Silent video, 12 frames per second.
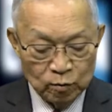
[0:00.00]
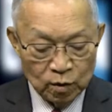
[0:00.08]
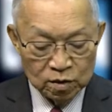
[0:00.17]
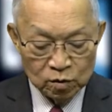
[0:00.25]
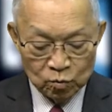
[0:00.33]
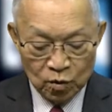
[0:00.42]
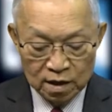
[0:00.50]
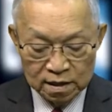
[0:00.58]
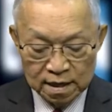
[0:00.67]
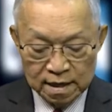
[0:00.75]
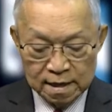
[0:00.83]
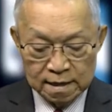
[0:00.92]
quân Trung Quốc
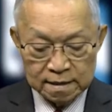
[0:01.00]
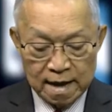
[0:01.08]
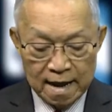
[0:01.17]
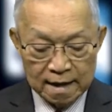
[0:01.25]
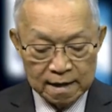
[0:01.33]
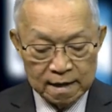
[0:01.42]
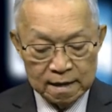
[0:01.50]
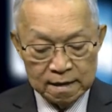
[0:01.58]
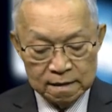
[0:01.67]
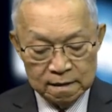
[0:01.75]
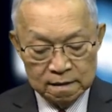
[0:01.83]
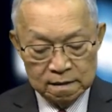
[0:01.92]
đang
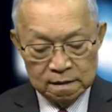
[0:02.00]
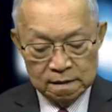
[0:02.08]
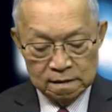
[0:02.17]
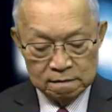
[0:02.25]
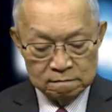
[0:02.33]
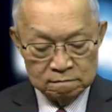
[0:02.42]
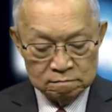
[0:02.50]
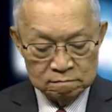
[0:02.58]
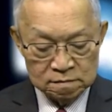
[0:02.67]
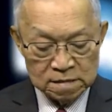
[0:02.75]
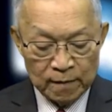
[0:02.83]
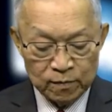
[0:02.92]

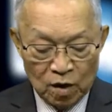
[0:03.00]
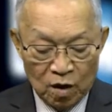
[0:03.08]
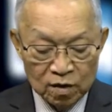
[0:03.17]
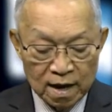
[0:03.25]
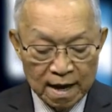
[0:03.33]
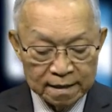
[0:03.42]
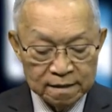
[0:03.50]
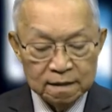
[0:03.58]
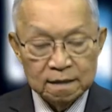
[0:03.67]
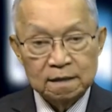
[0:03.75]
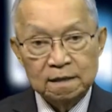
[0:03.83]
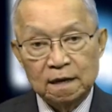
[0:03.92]
gặp khó khăn
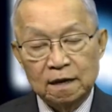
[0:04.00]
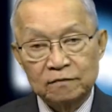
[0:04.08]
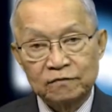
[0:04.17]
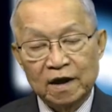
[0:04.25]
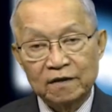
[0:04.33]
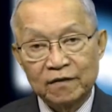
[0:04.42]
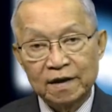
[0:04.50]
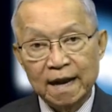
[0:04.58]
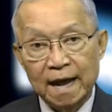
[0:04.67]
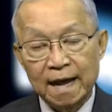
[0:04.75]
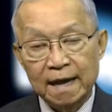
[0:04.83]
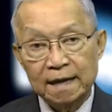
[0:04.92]
về vấn
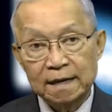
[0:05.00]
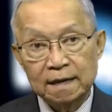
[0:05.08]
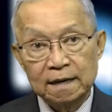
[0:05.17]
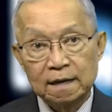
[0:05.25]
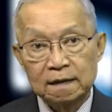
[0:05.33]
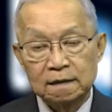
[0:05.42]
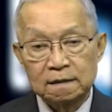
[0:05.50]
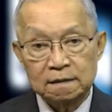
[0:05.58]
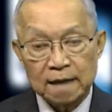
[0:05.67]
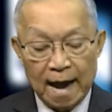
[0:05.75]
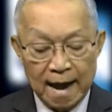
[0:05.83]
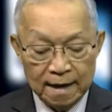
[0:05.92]
đề
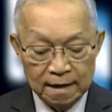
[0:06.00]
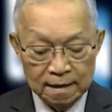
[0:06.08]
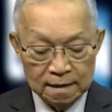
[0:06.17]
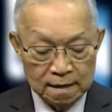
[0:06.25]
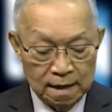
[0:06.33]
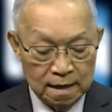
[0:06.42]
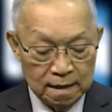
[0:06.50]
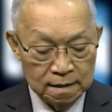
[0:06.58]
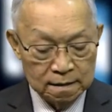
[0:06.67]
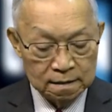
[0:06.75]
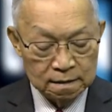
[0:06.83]
cảng ở